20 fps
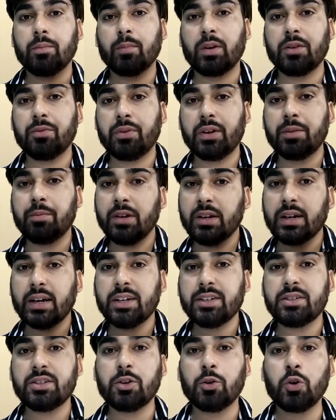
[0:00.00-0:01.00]
बट फिर भी
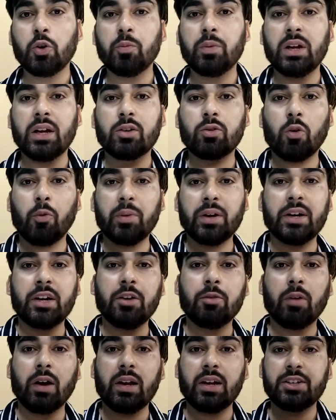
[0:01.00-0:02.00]
गैज़ यूट्यूब ने
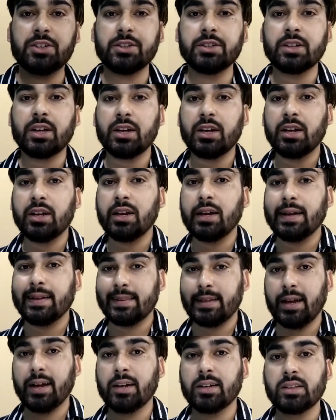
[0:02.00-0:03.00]
कम्युनिटी वायलेशन के
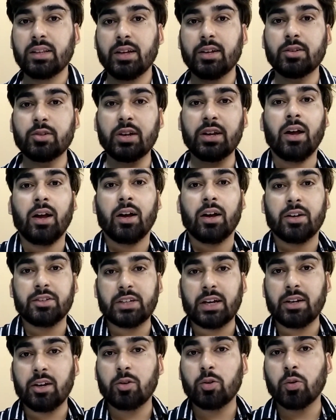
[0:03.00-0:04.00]
तहत इनके
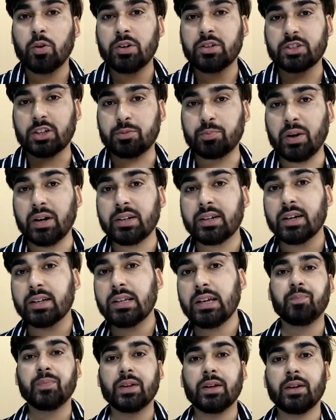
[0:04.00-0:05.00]
चैनल को सस्पेंड कर
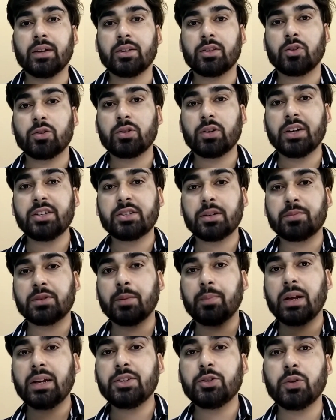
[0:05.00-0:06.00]
दिया तो गैज़ सबसे
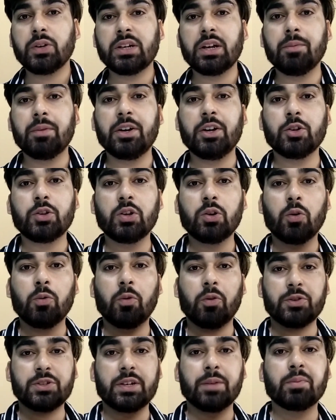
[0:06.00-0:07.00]
पहली जो इनकी वीडियो थी वो
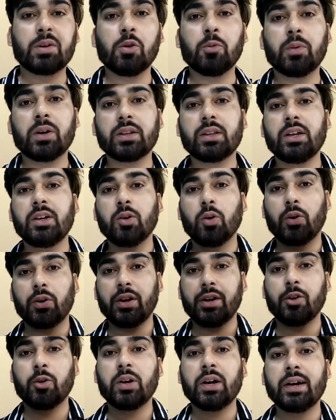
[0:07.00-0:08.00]
व्हाट्सएप के ऊपर थी और
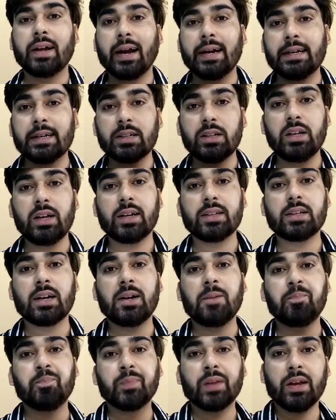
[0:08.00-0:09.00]
इन्होंने टाइटल दिया था
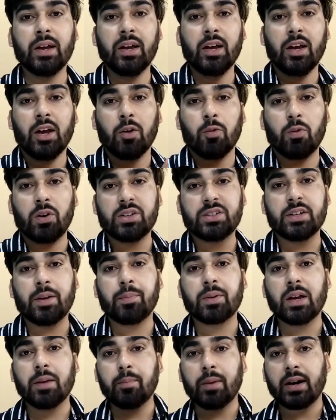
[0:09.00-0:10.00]

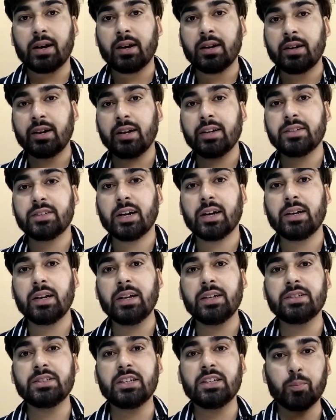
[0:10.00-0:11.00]
व्हाट्सएप के बारह ट्रिक जान
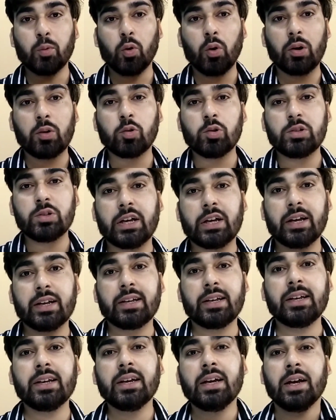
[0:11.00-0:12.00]
लीजिए पोल
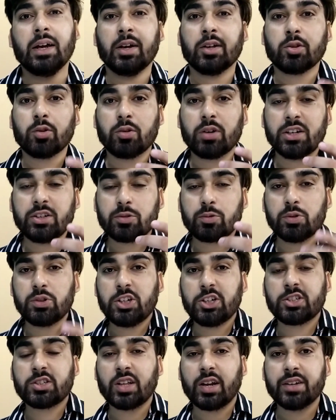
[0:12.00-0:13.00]
जाएगी तो गई
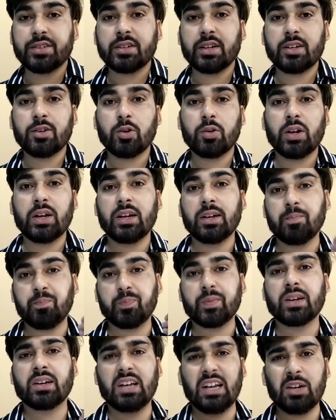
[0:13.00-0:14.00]
कुछ इस तरह से इन्होंने
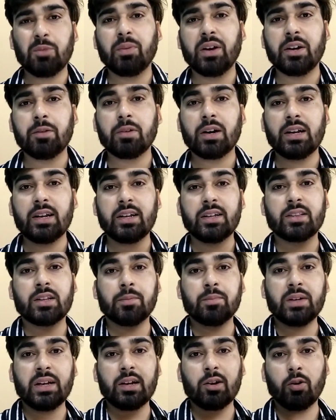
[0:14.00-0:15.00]
क्लिक वाले
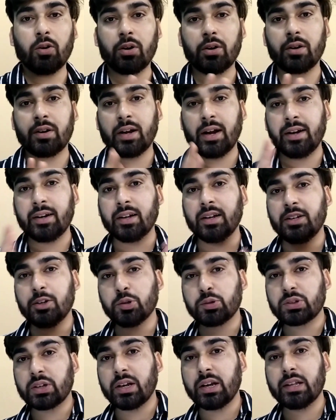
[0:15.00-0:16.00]
थमनेल और टाइटल
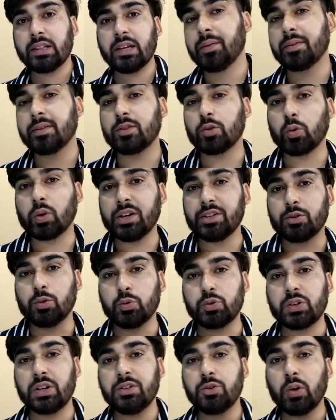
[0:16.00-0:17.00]
यूज़ करे थे तो गई
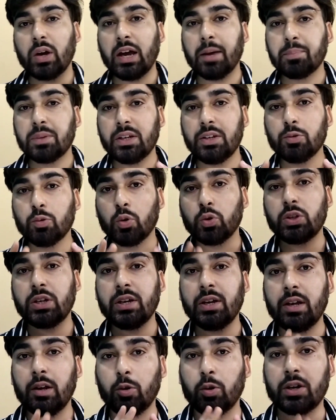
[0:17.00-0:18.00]
दूसरी जो ऐप थी वो
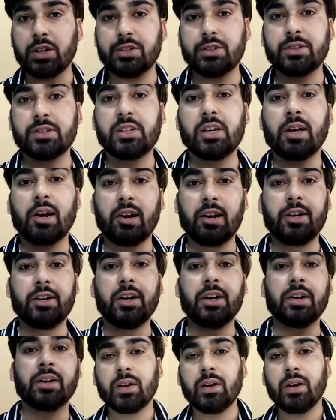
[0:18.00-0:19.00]
थी लोकेशन से
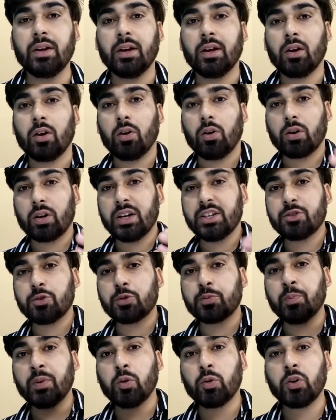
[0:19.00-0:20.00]
रिलेटेड और गई
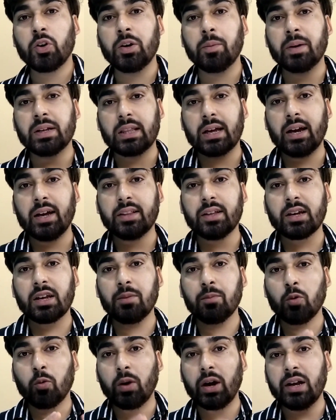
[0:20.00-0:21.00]
उसमें उन्होंने बताया था
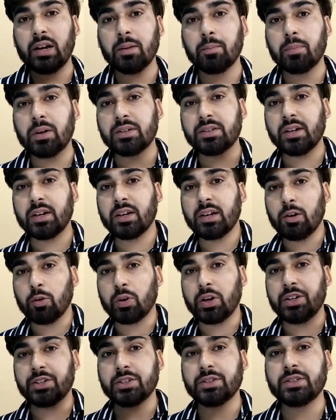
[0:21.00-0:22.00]
कि मोबाइल नंबर से
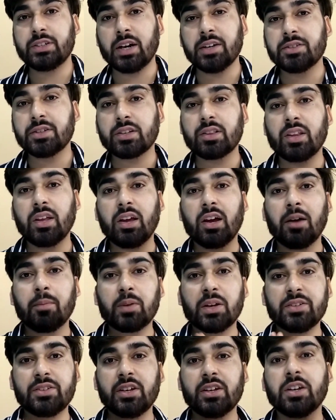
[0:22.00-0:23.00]
लोकेशन जान सकते हैं
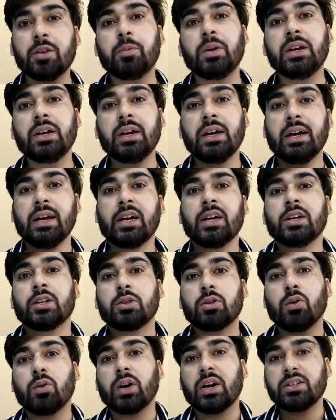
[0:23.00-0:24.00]
आप किसी की भी
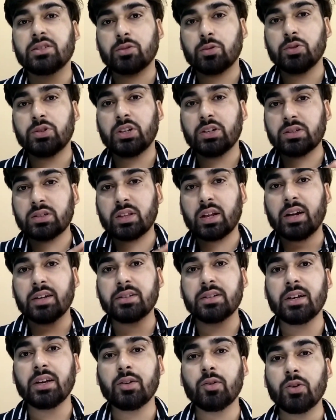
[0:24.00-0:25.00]
तो गई कुछ इस तरह
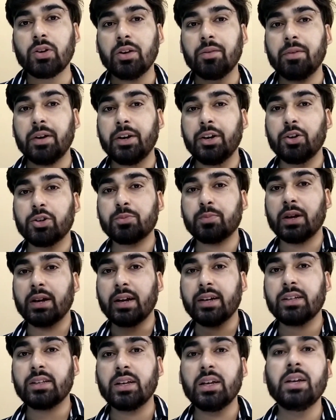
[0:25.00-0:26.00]
से इन्होंने वीडियोस बनाई